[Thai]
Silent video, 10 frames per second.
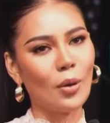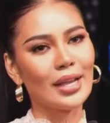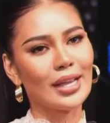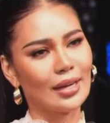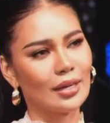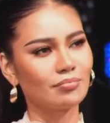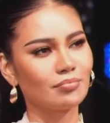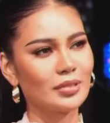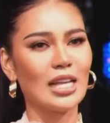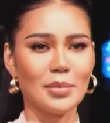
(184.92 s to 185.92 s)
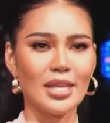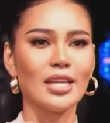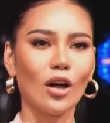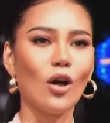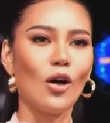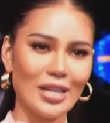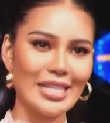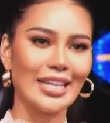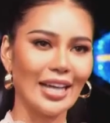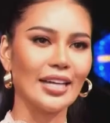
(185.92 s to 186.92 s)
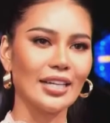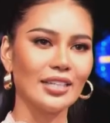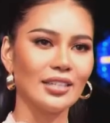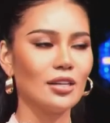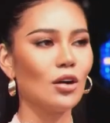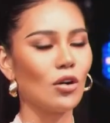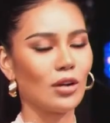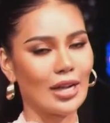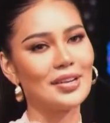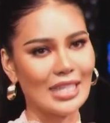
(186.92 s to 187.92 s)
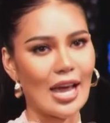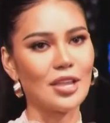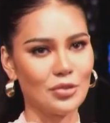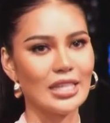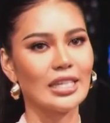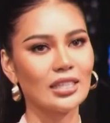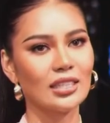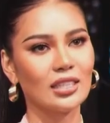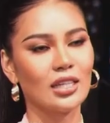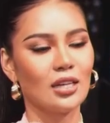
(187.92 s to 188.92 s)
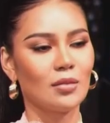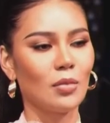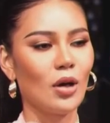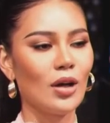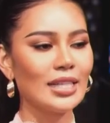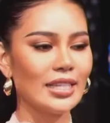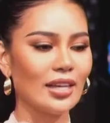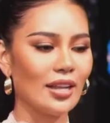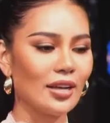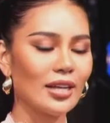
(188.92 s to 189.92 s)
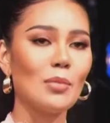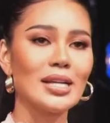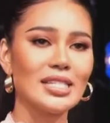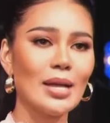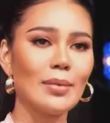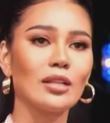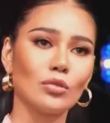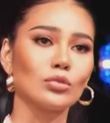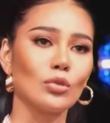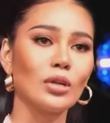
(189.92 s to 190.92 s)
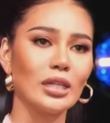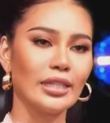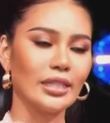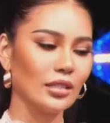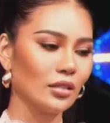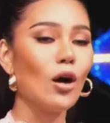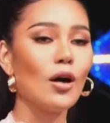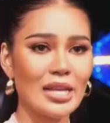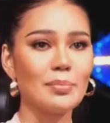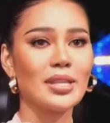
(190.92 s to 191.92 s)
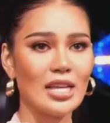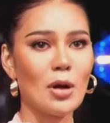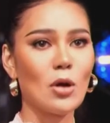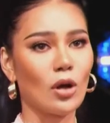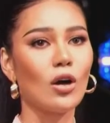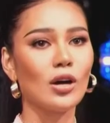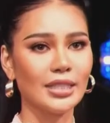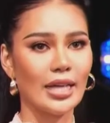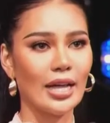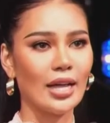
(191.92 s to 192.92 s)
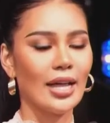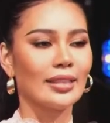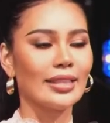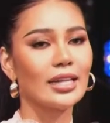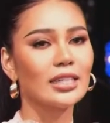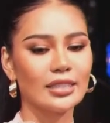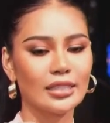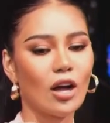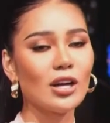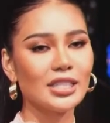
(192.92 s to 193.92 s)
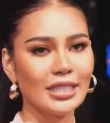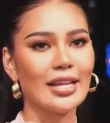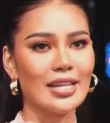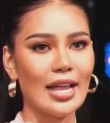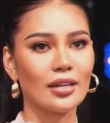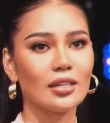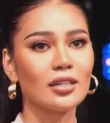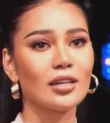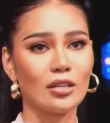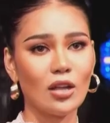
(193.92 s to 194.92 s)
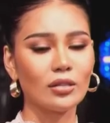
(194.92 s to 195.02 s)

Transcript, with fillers: งยังมีข้อดีค่ะ ในเรื่องของการรักษาอยู่ดี เพราะจริง ๆแล้วถ้าเกิดเอามาเทียบกันตรงๆเลย ข้อดีมันเยอะมากกว่าข้อเสีย แต่คือข้อเสียเนี่ยคือเราจะต้องก